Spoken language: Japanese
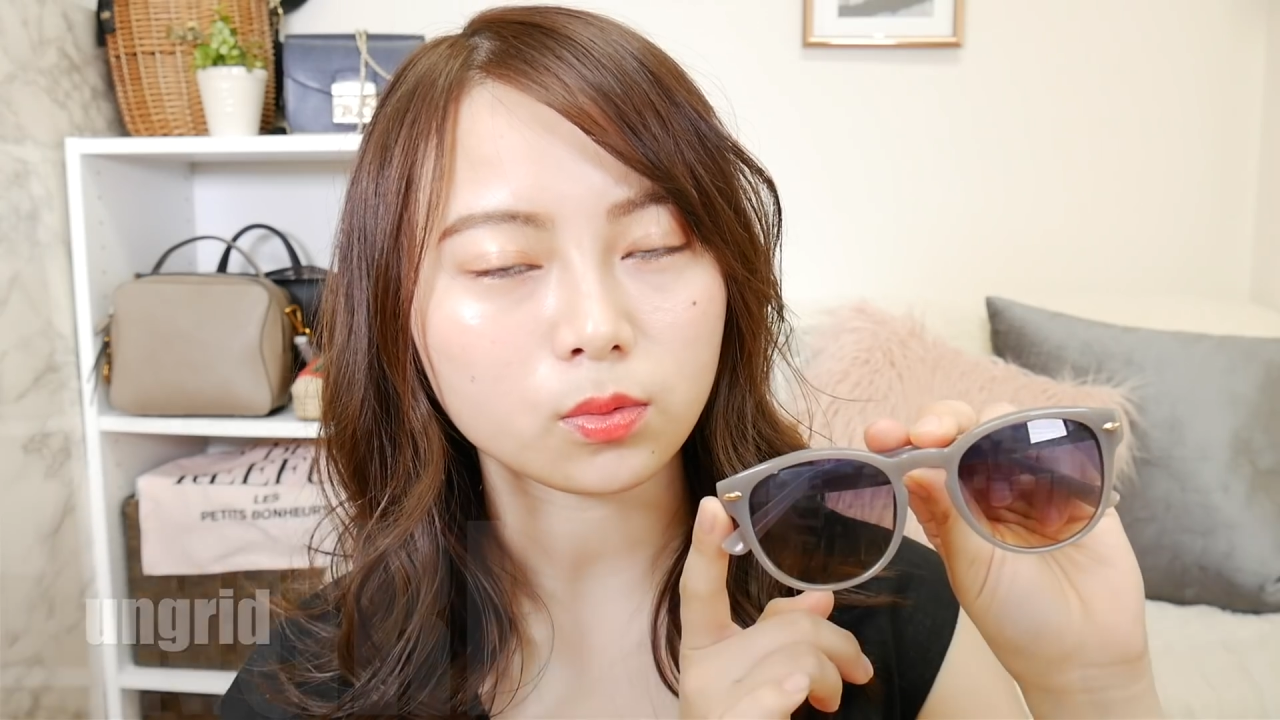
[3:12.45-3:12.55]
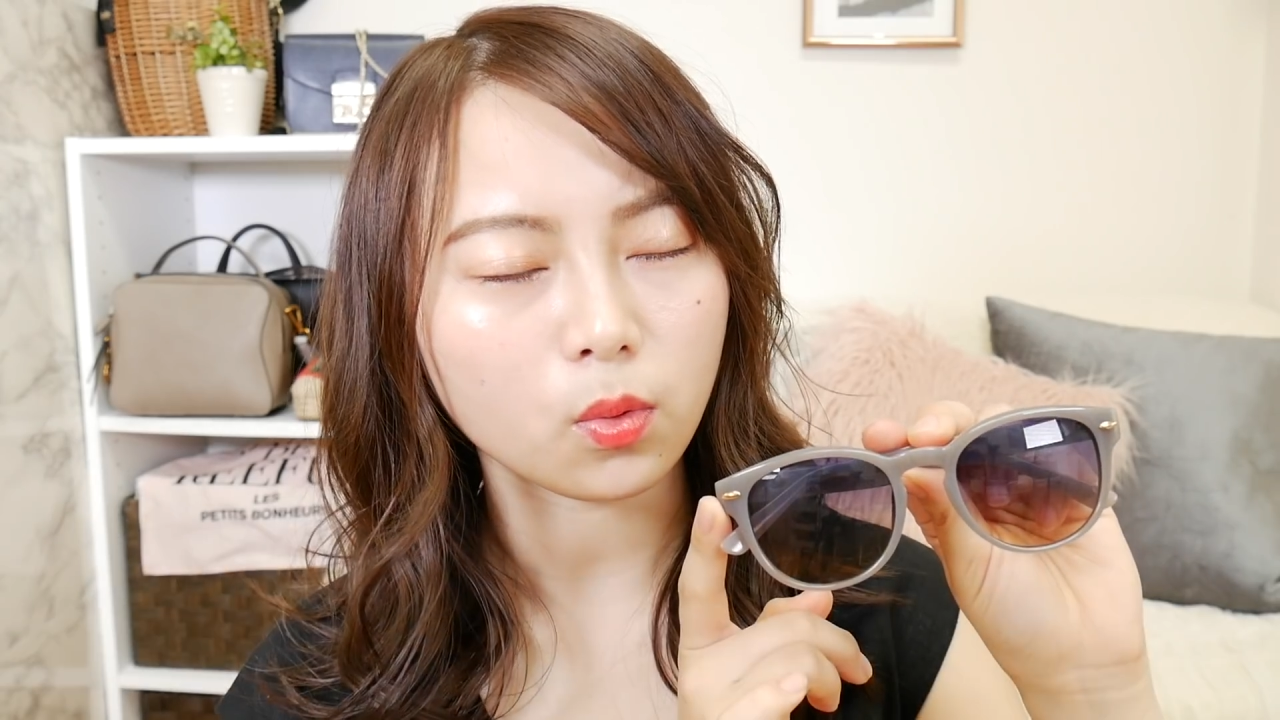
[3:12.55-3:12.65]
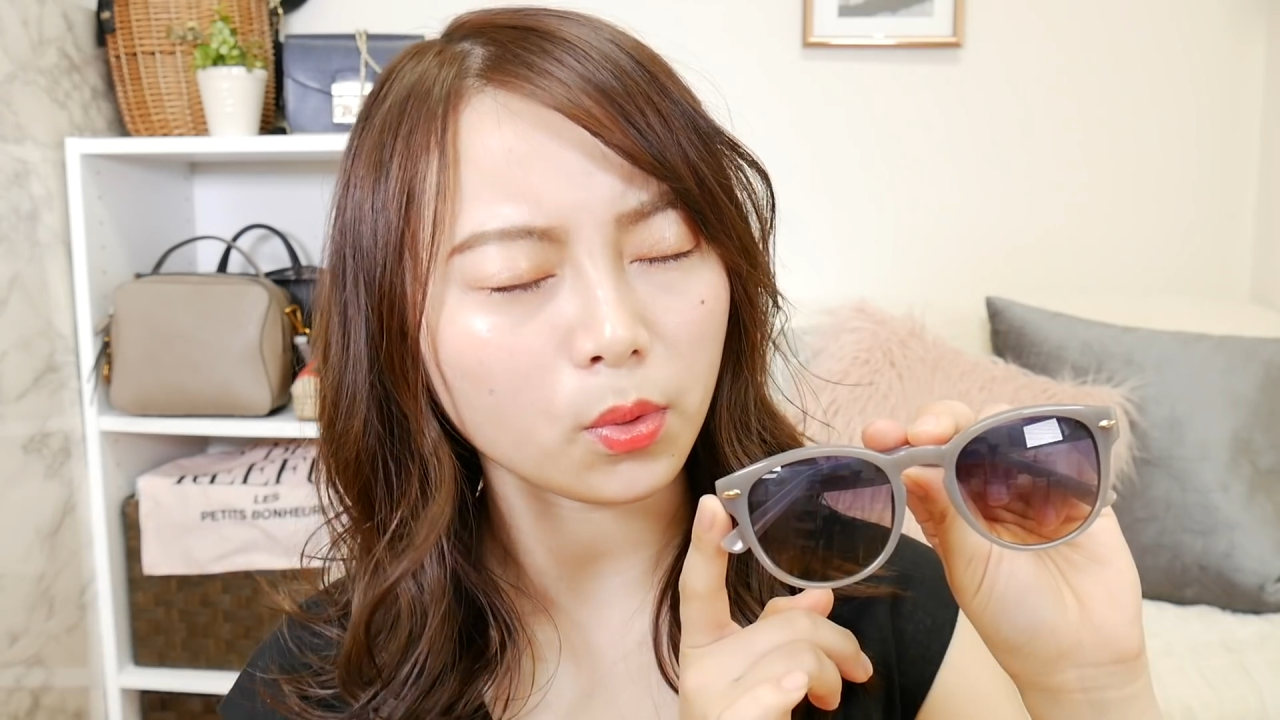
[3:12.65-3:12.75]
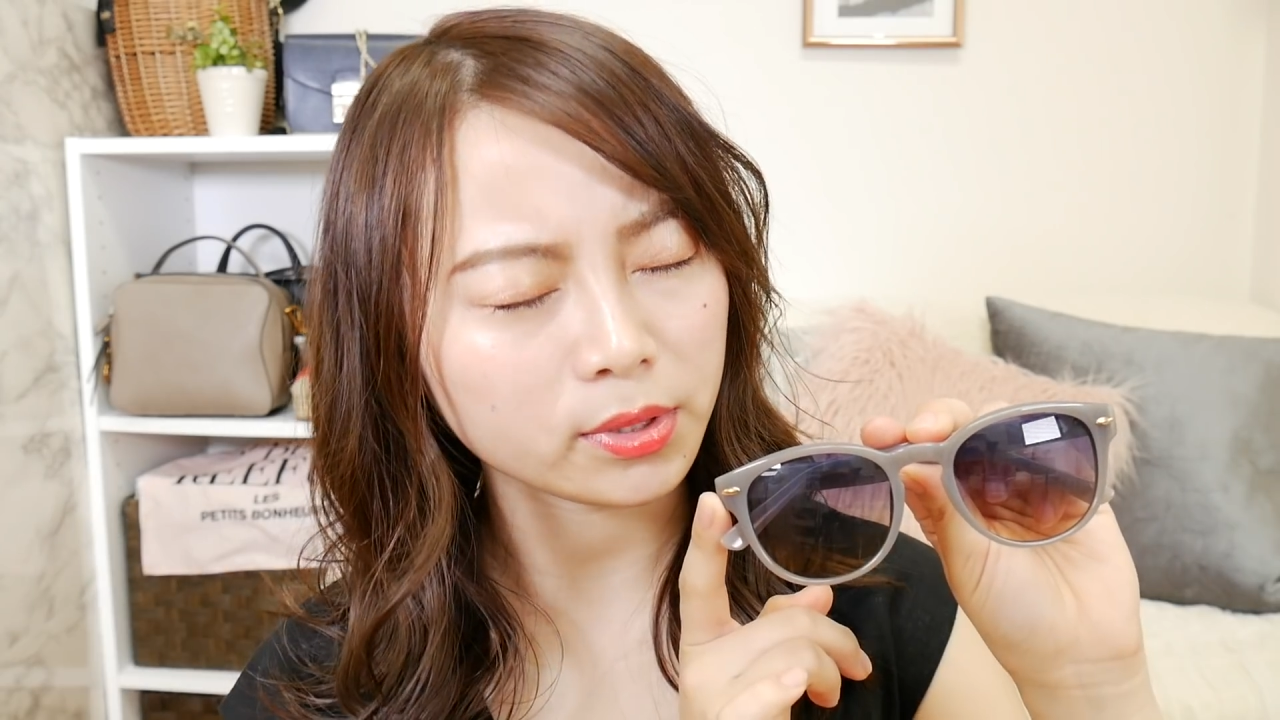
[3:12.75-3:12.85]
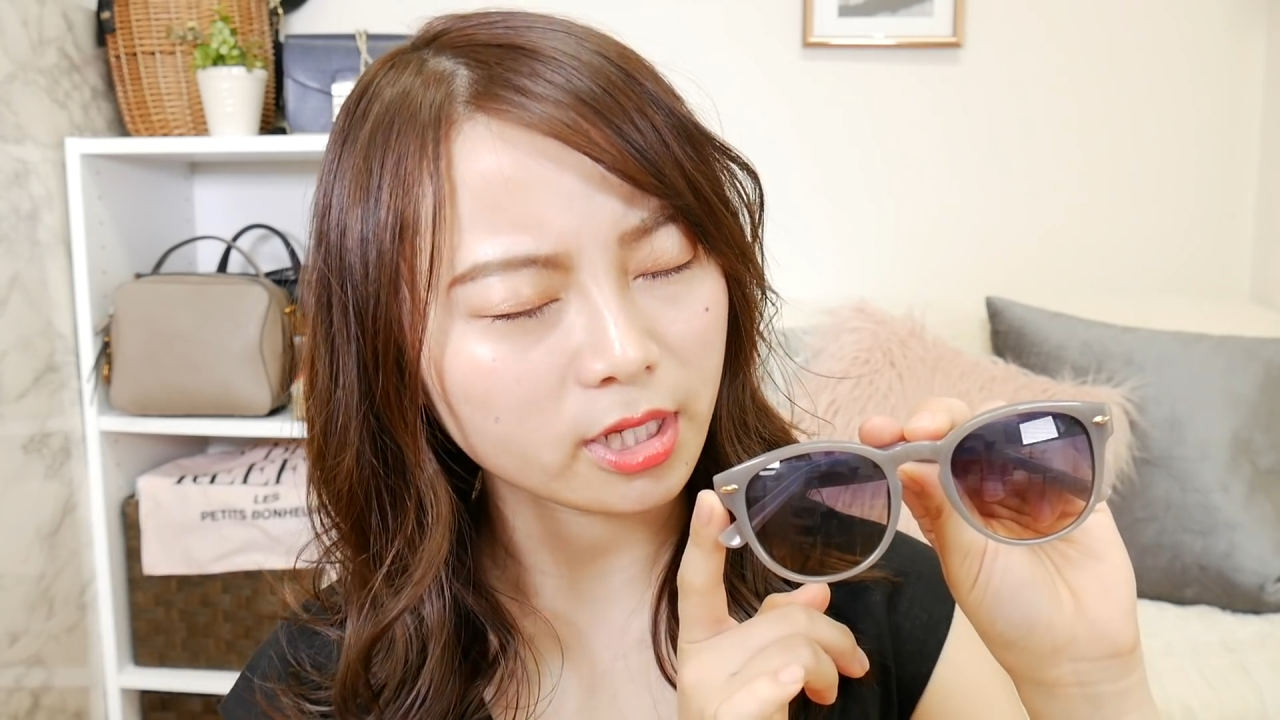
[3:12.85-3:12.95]
の
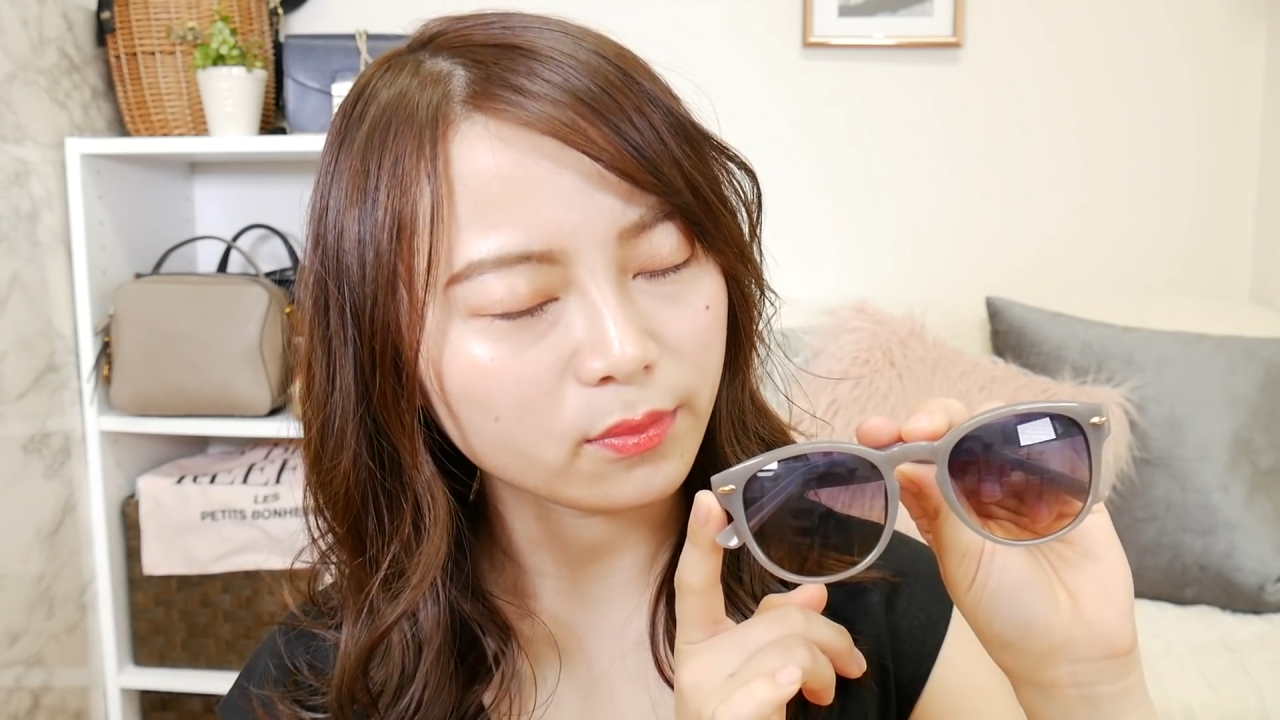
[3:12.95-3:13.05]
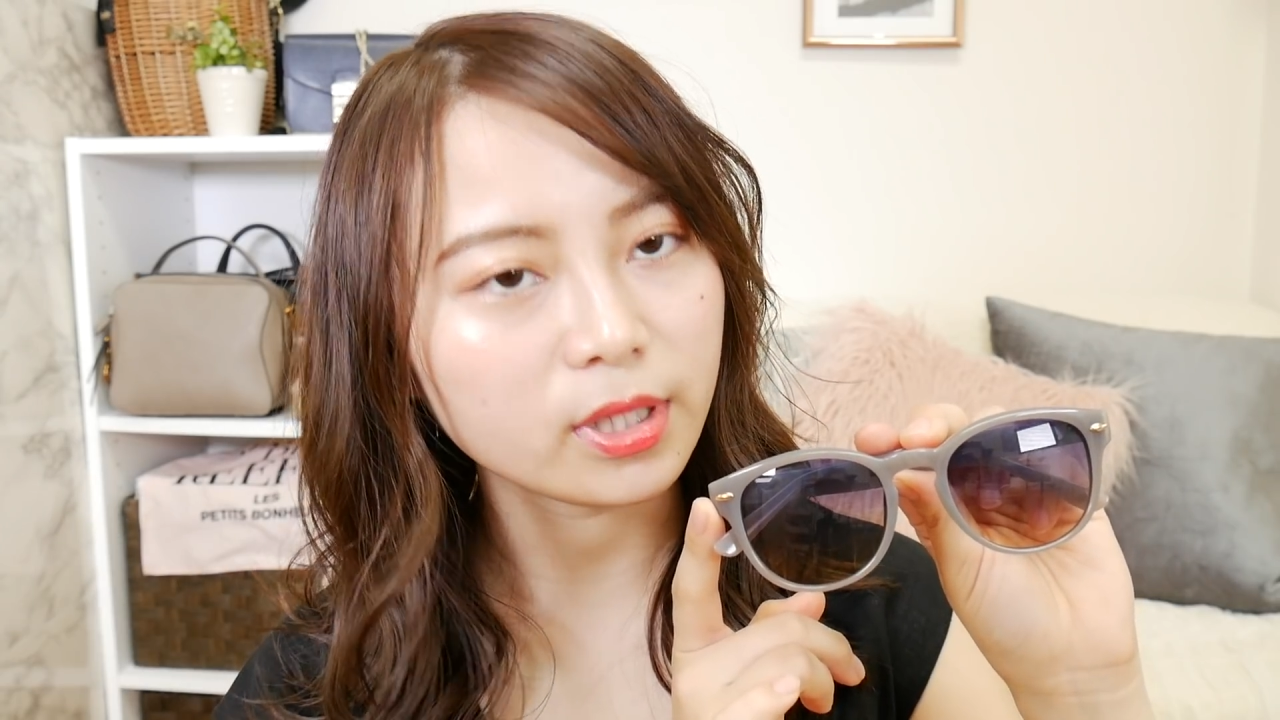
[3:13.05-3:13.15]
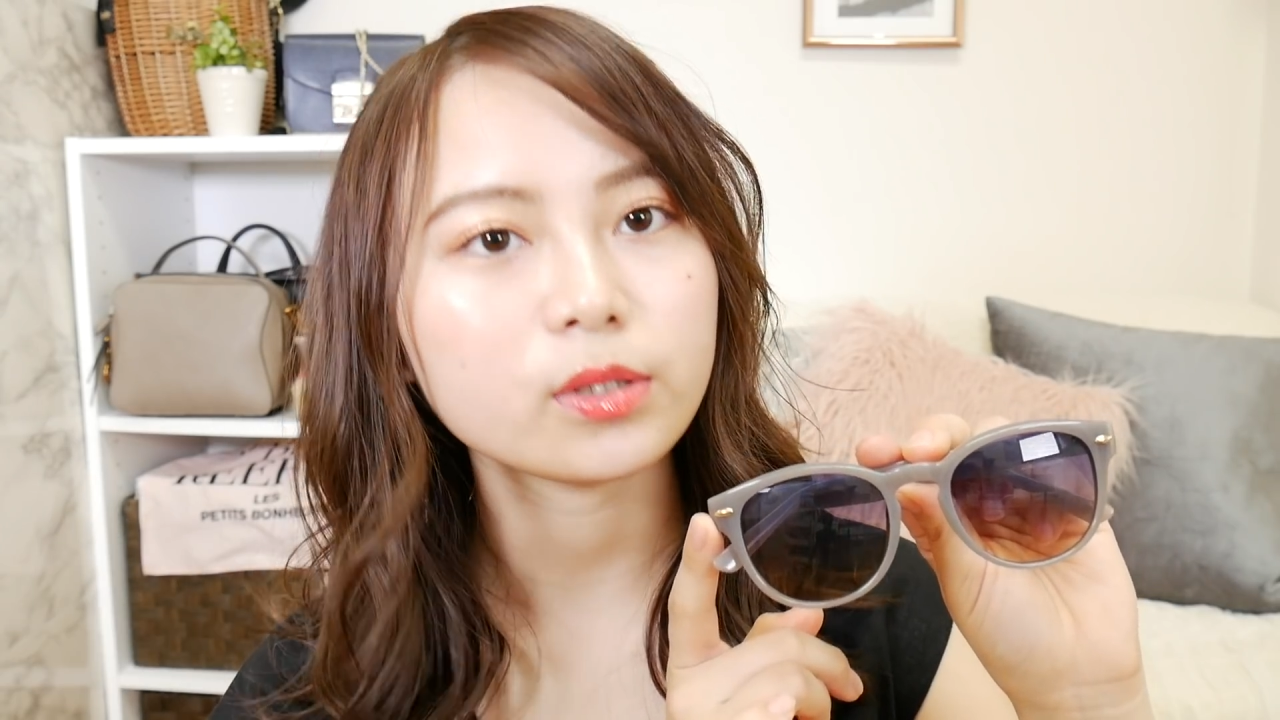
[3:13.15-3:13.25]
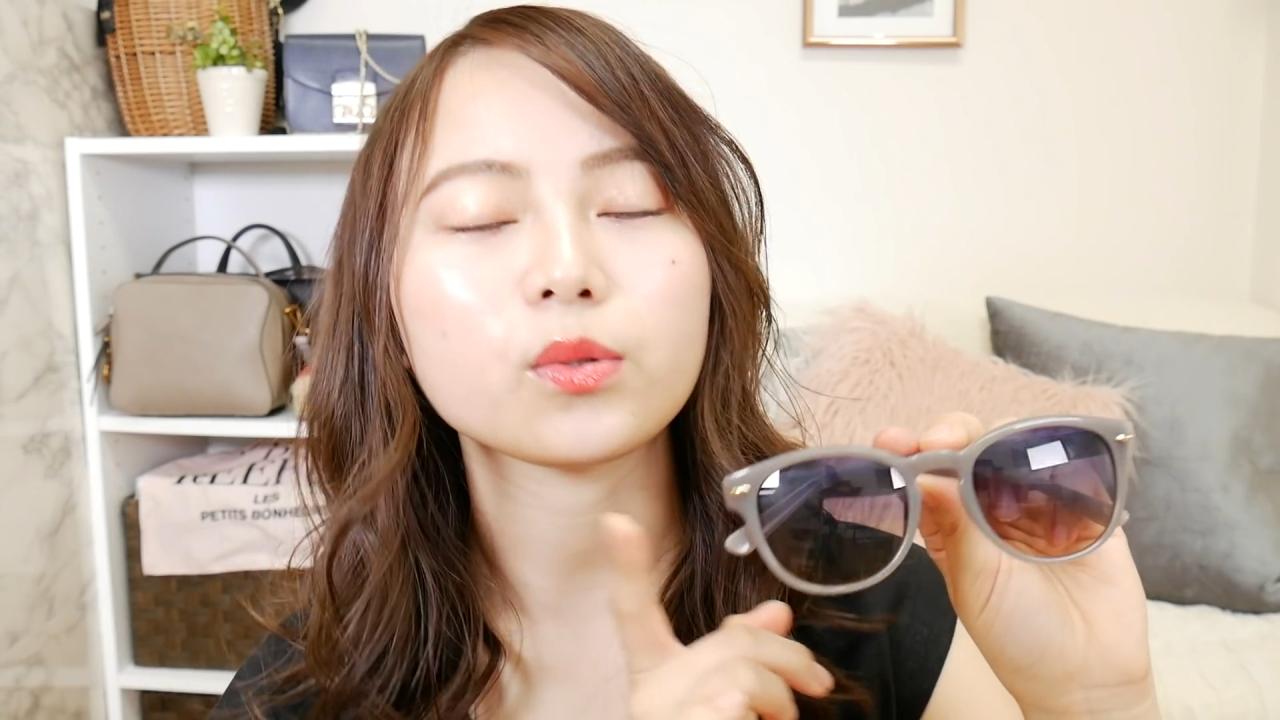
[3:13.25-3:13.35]
ゴールデンウィーク